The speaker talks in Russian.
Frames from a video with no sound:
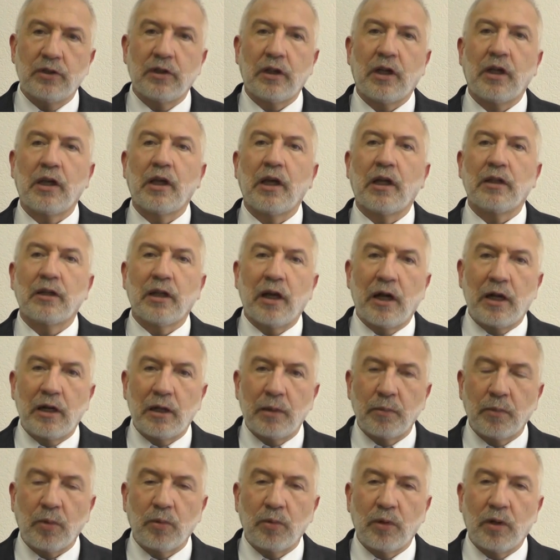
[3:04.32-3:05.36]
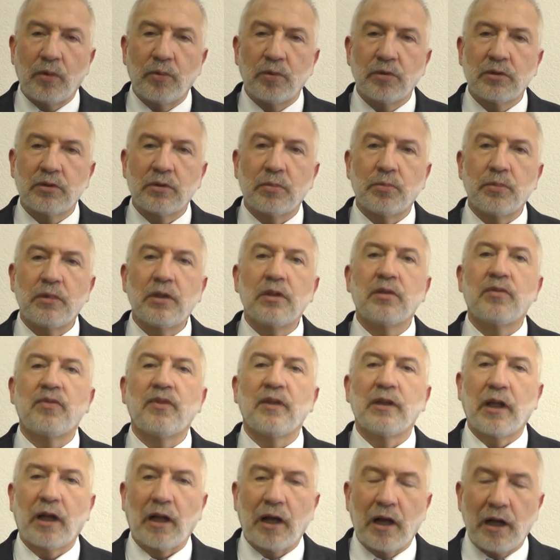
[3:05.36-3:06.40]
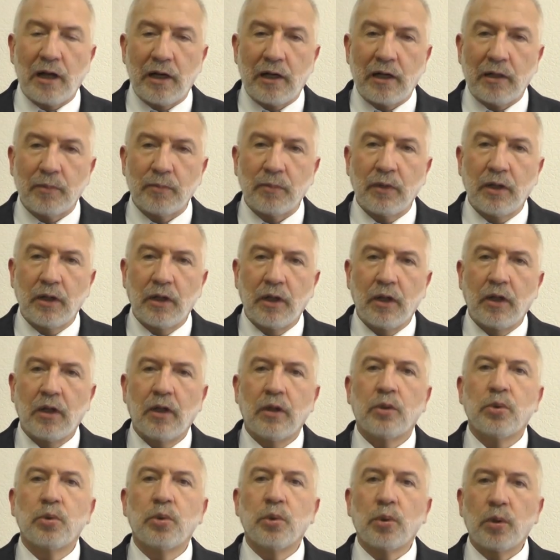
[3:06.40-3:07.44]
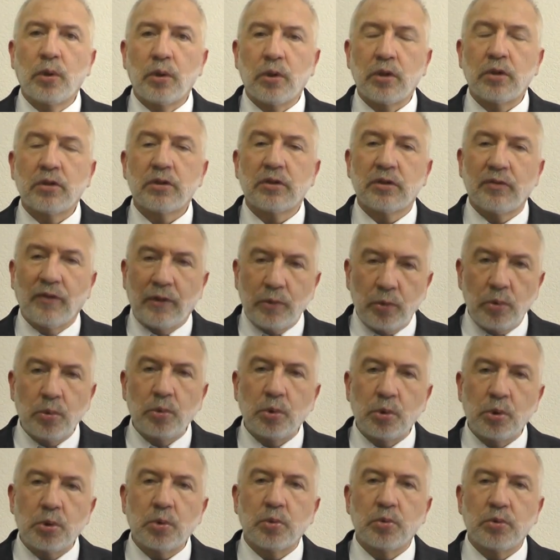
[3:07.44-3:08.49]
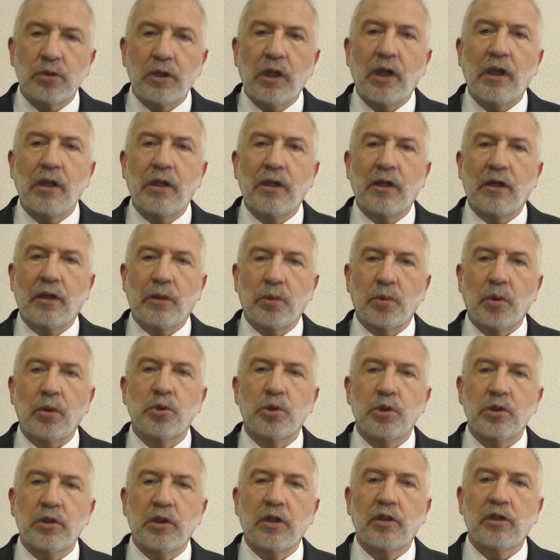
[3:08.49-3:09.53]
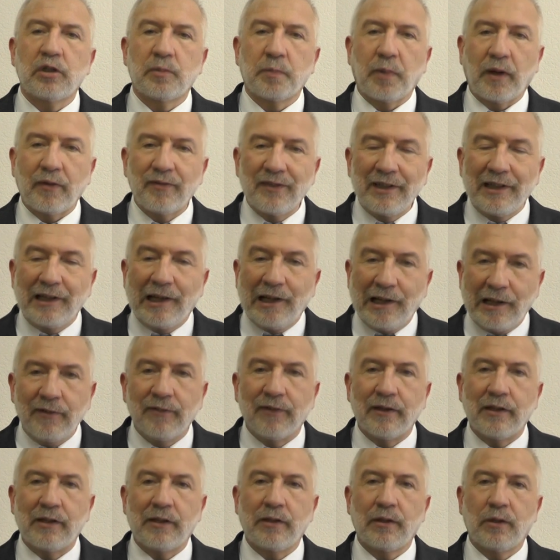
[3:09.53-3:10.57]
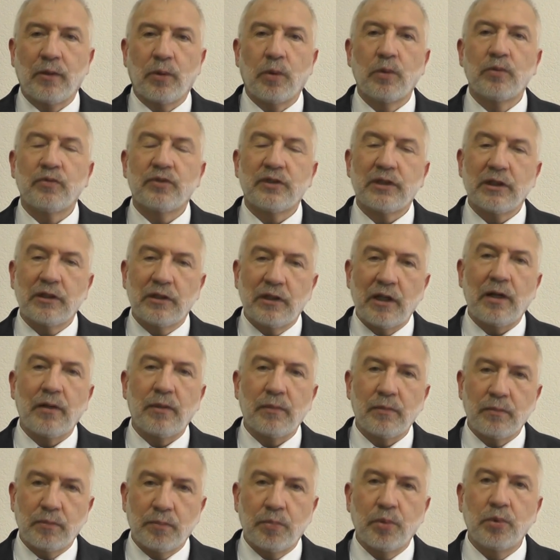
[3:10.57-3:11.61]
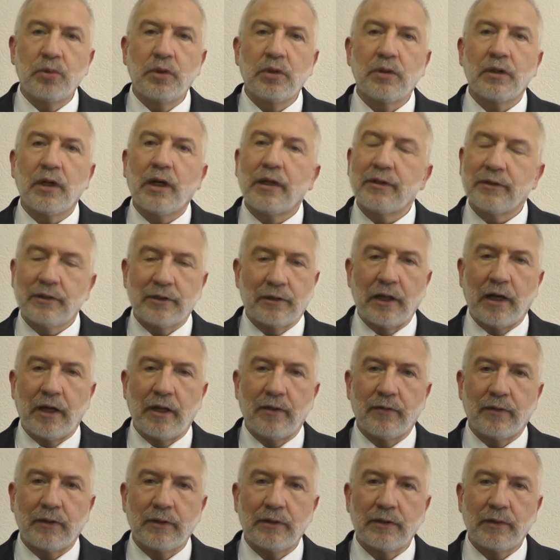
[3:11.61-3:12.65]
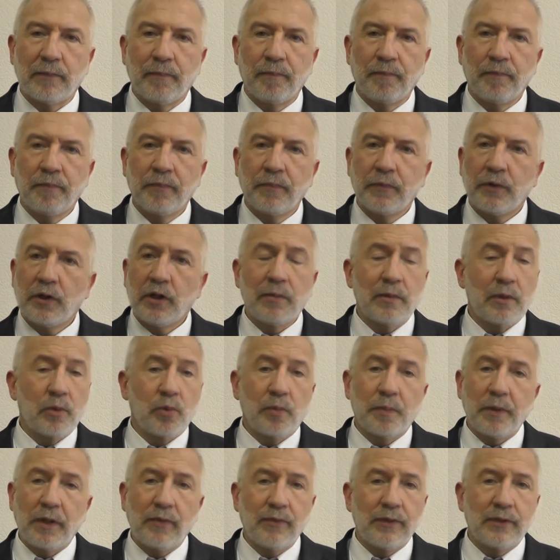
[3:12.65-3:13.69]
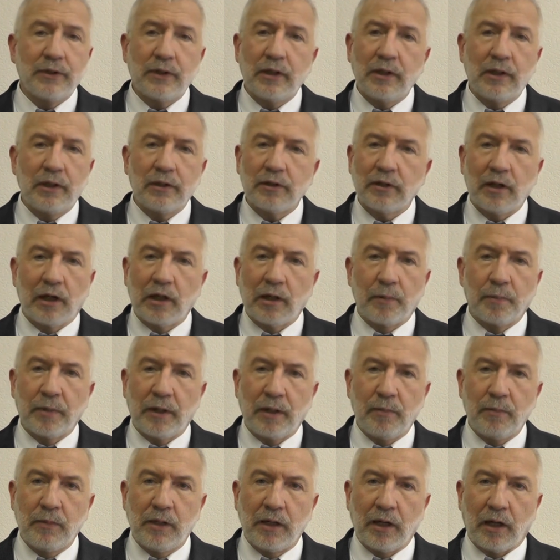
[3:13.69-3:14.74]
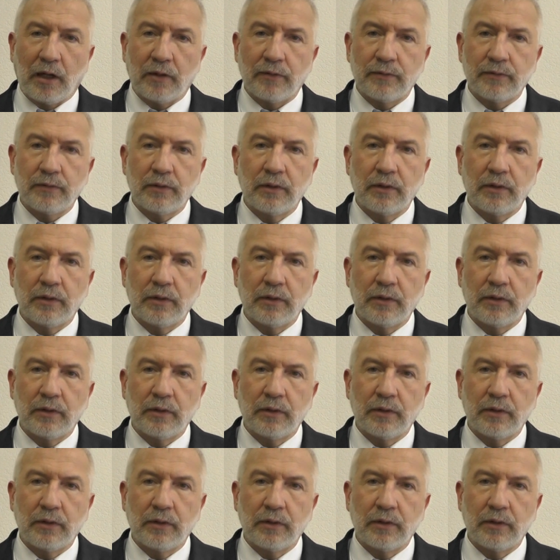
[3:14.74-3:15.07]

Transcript: с региональным руководством, и с федеральным, но свою точку зрения, которую он считает справедливой, он всегда будет отстаивать. Я могу привести несколько примеров.